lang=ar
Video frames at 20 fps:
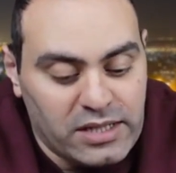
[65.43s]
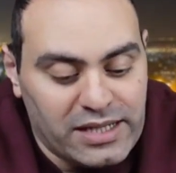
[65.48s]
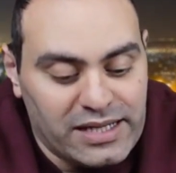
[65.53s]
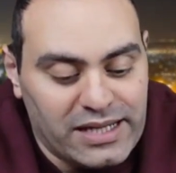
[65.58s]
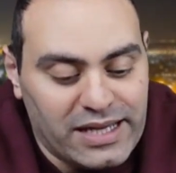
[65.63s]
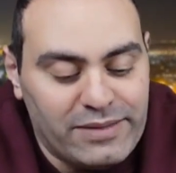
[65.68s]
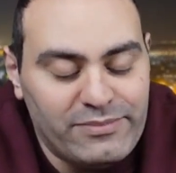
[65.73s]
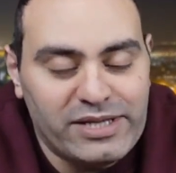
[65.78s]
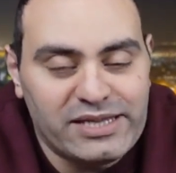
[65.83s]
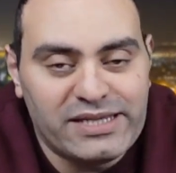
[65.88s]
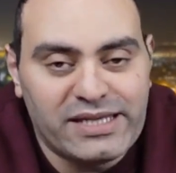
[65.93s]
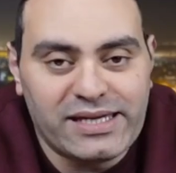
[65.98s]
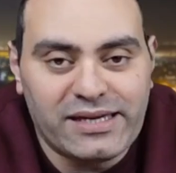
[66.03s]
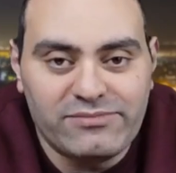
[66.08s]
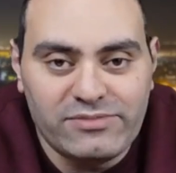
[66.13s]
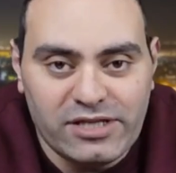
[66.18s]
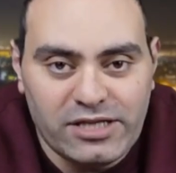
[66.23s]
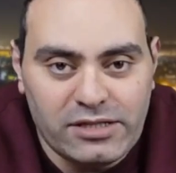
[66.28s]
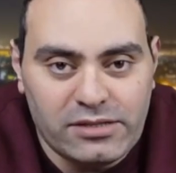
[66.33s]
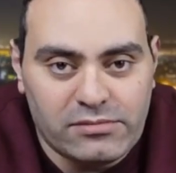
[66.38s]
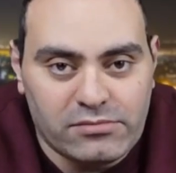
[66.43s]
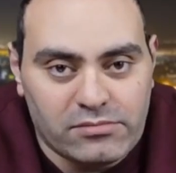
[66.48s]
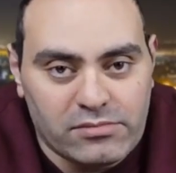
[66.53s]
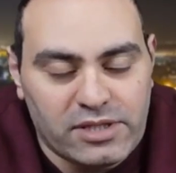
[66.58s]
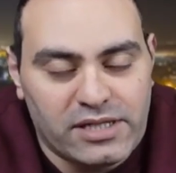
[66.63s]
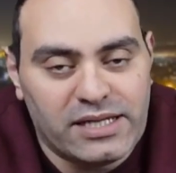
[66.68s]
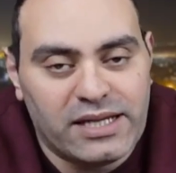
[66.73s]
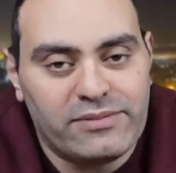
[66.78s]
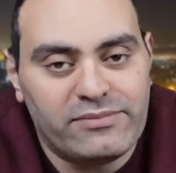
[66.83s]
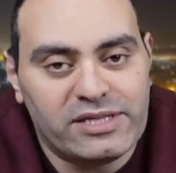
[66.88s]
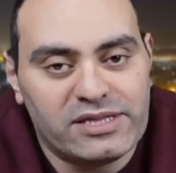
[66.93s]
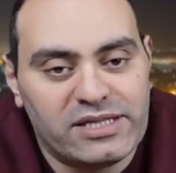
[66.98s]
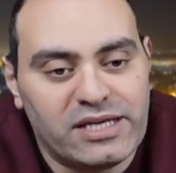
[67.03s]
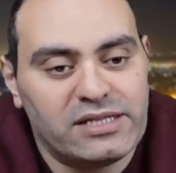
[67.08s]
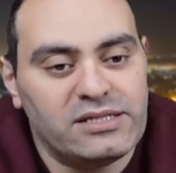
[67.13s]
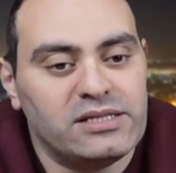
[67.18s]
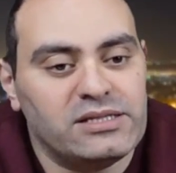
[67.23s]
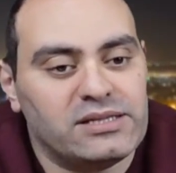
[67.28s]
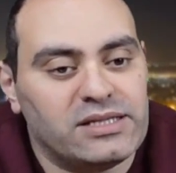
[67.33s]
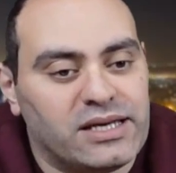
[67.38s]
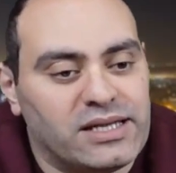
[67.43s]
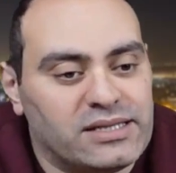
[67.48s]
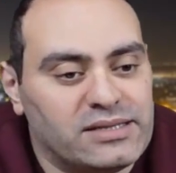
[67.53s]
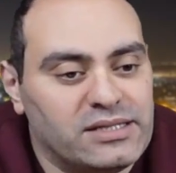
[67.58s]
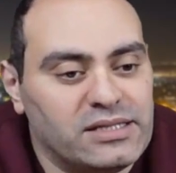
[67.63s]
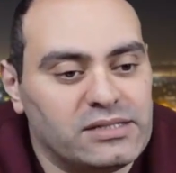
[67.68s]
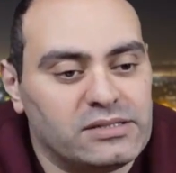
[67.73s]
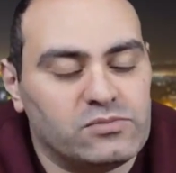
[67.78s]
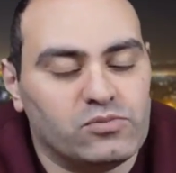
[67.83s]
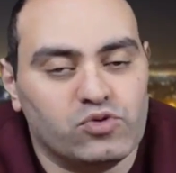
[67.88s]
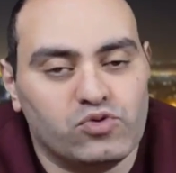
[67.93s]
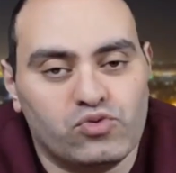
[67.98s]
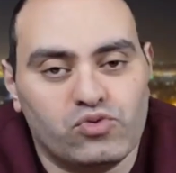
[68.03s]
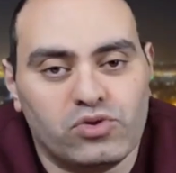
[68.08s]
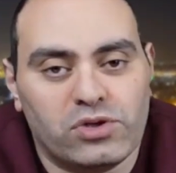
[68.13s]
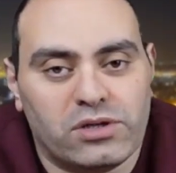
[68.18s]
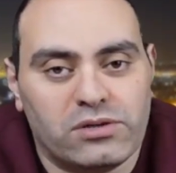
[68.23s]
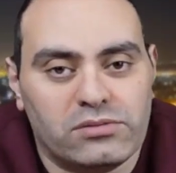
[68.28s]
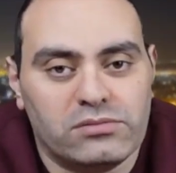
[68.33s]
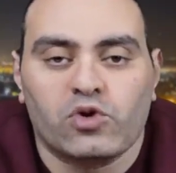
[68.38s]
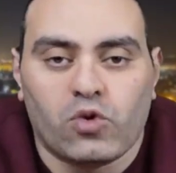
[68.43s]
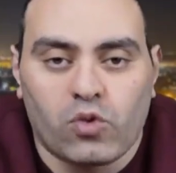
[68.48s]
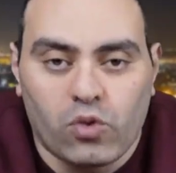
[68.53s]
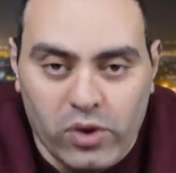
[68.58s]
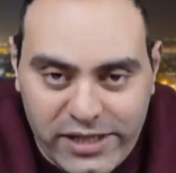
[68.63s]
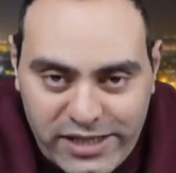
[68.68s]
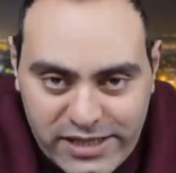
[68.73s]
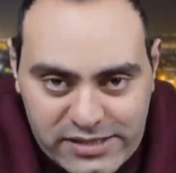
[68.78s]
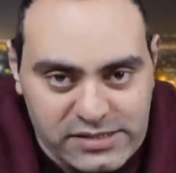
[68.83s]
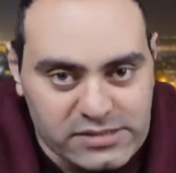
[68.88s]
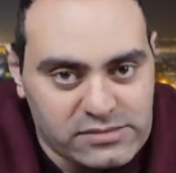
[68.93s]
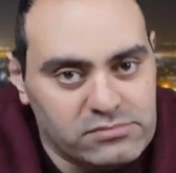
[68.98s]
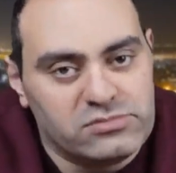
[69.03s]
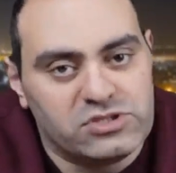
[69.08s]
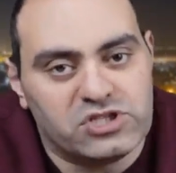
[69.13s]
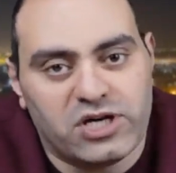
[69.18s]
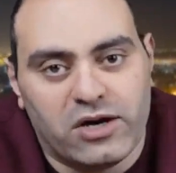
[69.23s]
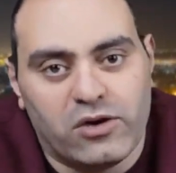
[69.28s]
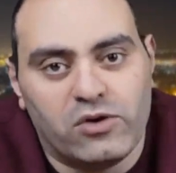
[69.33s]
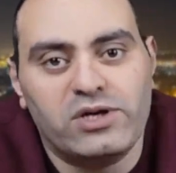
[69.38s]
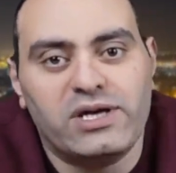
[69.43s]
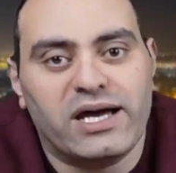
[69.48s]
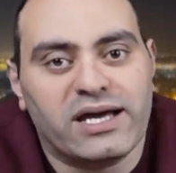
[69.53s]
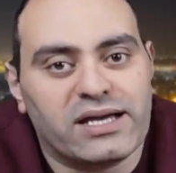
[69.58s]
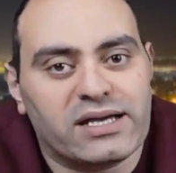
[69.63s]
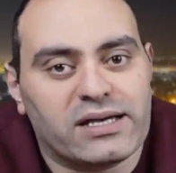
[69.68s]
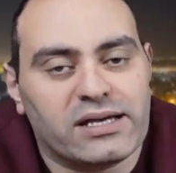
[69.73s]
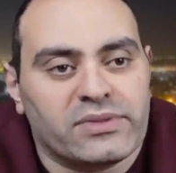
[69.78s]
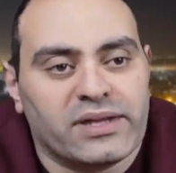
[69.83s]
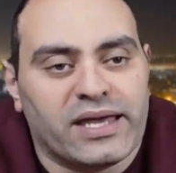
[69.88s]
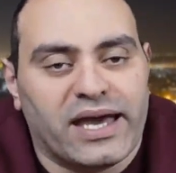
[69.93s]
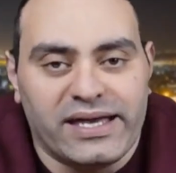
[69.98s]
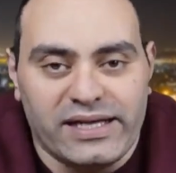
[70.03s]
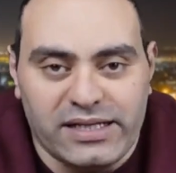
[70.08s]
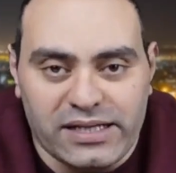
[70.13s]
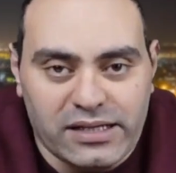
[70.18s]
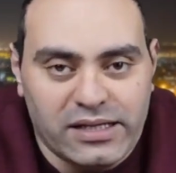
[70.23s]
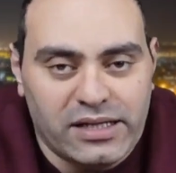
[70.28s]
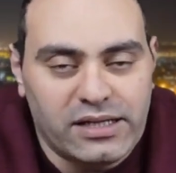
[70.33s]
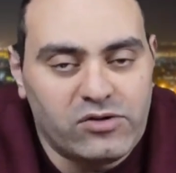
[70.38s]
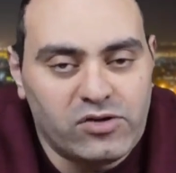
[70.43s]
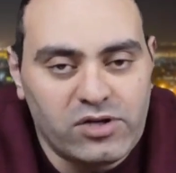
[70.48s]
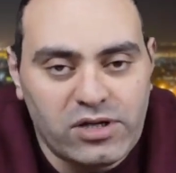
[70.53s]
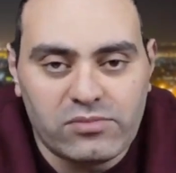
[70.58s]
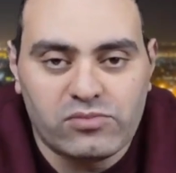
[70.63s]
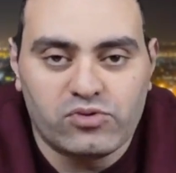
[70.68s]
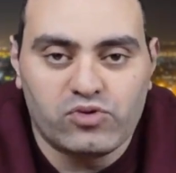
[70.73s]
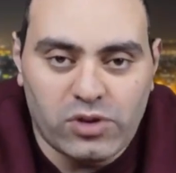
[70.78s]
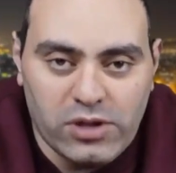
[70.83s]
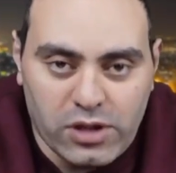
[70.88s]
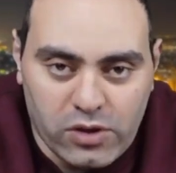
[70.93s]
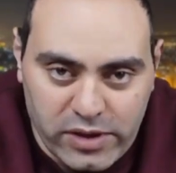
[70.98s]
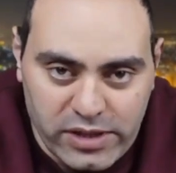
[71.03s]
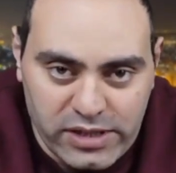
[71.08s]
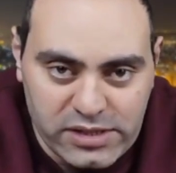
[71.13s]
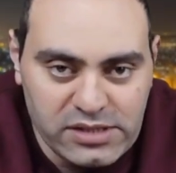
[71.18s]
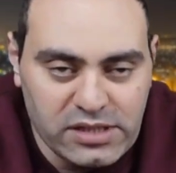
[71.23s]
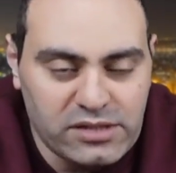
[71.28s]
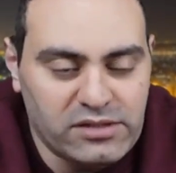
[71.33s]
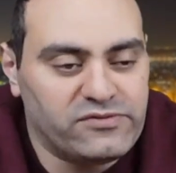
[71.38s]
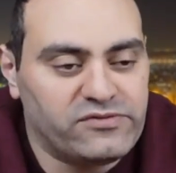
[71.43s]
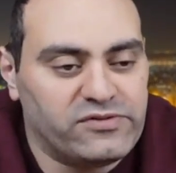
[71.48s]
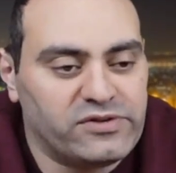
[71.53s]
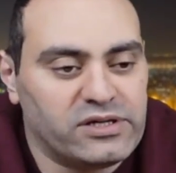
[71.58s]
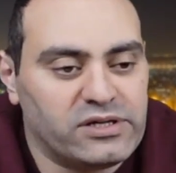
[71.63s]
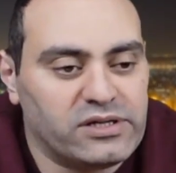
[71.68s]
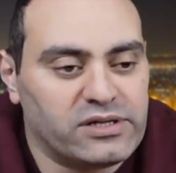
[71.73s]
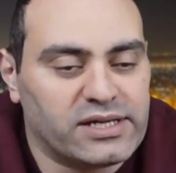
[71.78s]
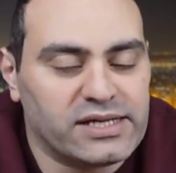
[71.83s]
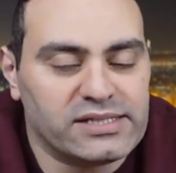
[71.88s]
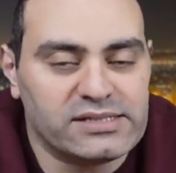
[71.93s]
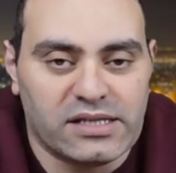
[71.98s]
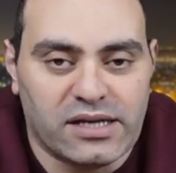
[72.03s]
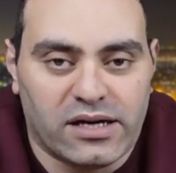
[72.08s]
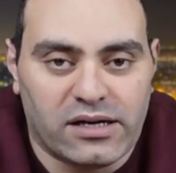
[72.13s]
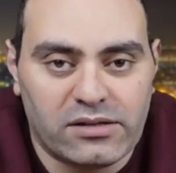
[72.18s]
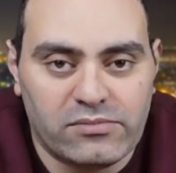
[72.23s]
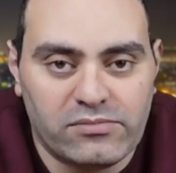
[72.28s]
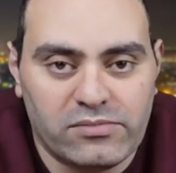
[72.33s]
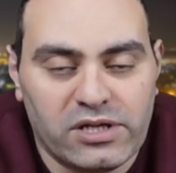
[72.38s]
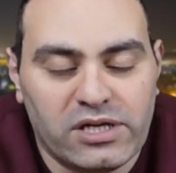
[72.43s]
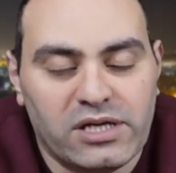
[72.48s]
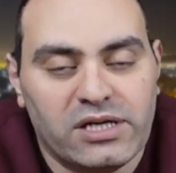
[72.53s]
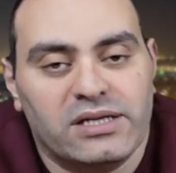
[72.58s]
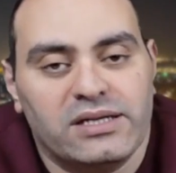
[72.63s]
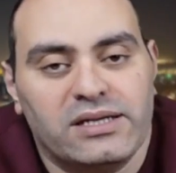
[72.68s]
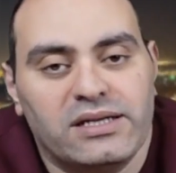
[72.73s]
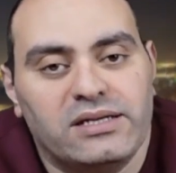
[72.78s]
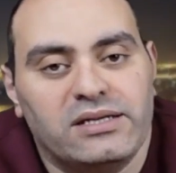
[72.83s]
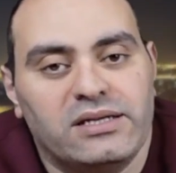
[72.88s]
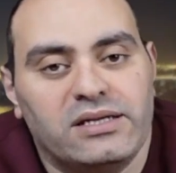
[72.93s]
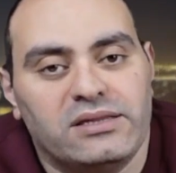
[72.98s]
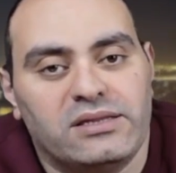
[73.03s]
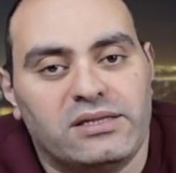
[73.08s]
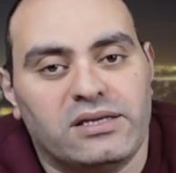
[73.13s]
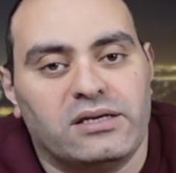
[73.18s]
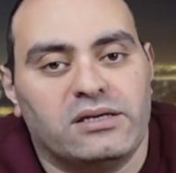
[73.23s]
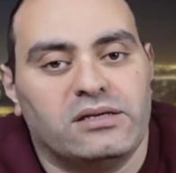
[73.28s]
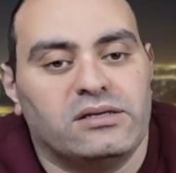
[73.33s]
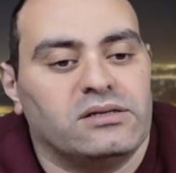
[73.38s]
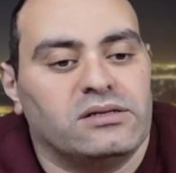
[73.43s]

الامل ده جه منين الامل ده ان انت اديت بطوله كويسه مش هقول لك هايله انا هقول لك بطوله كويسه في كاس العرب لان انت